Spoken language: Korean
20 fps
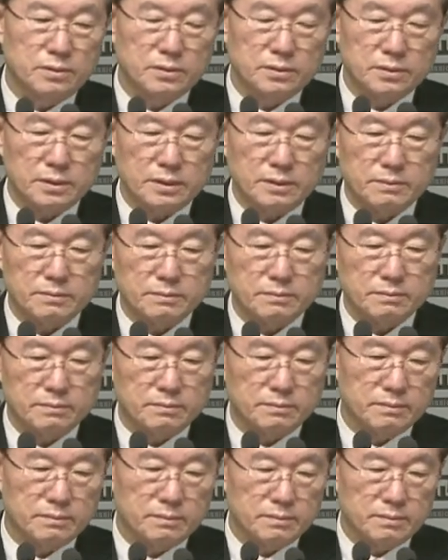또참
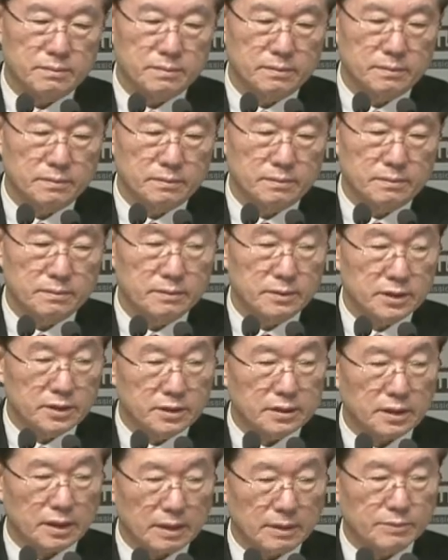음,
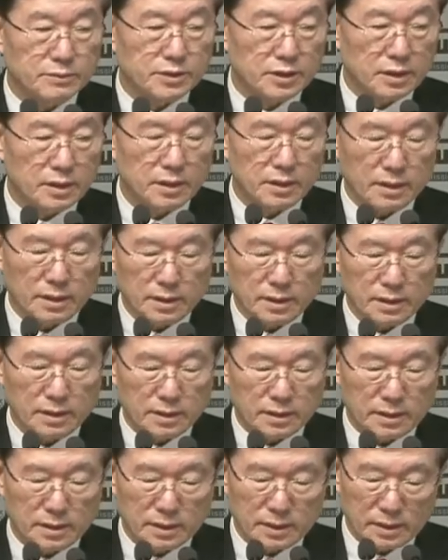진짜
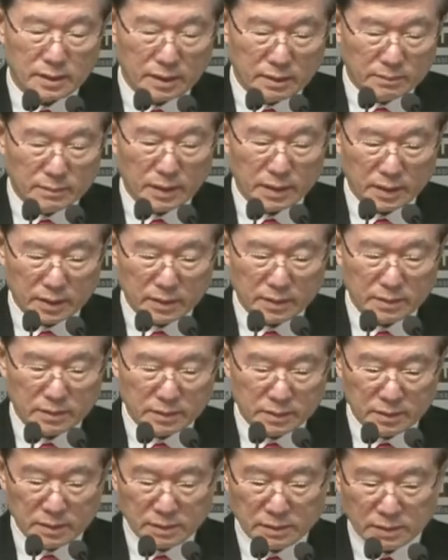감사 할
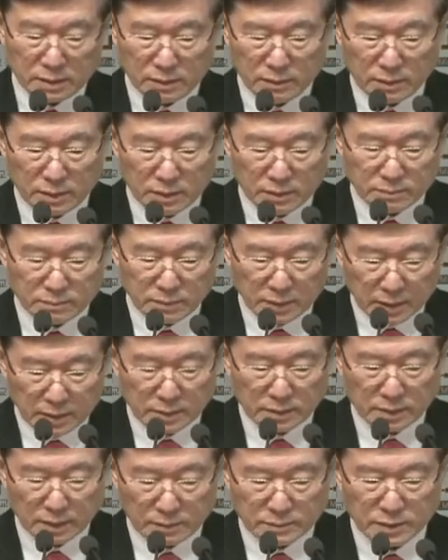만한
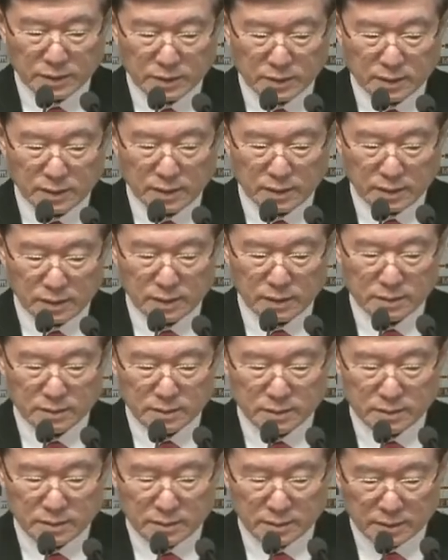상황만 감사하는 게 아니라
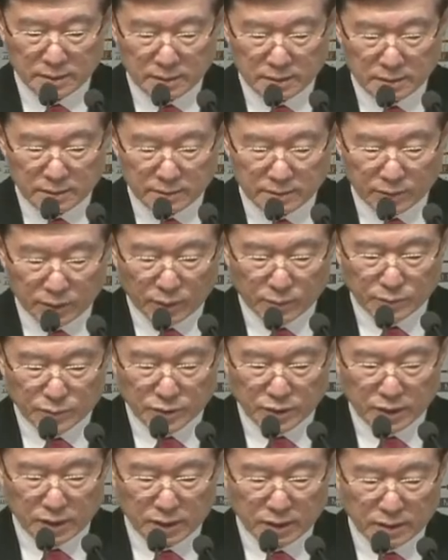
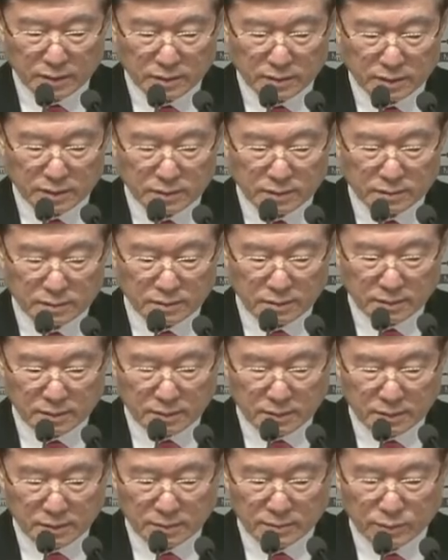범사라는 것은
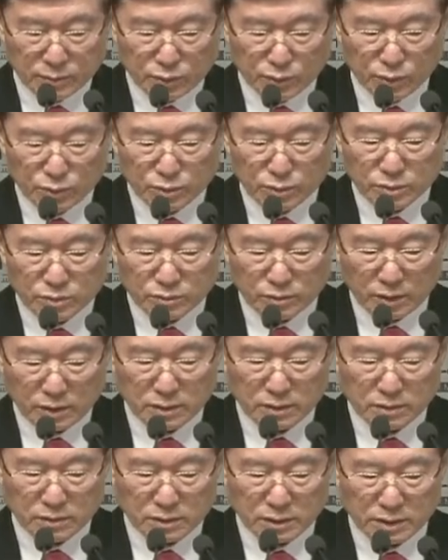모든
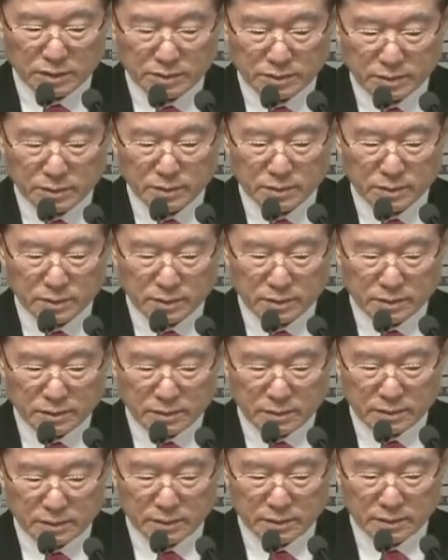환경에서
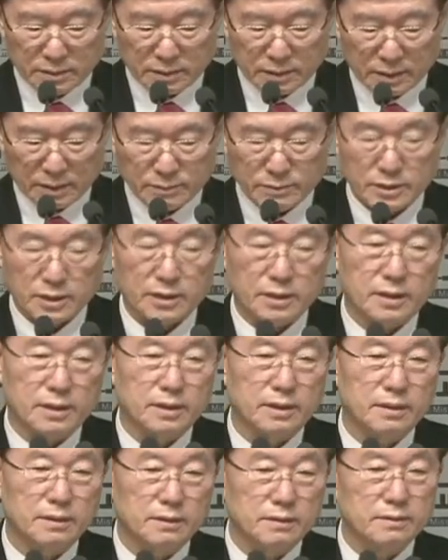어,
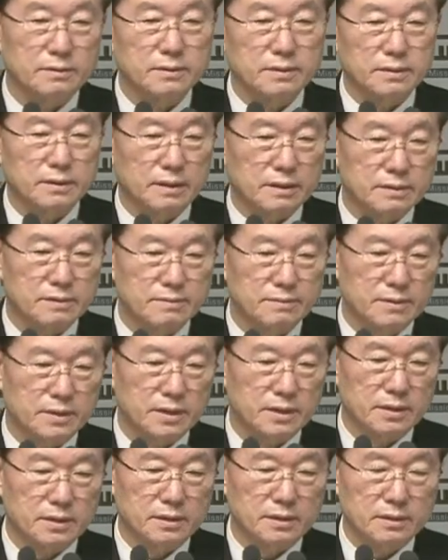감사하라 그런 뜻이
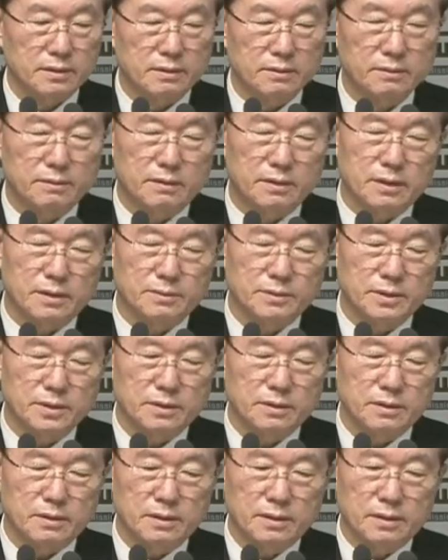되겠습니다. 왜냐하면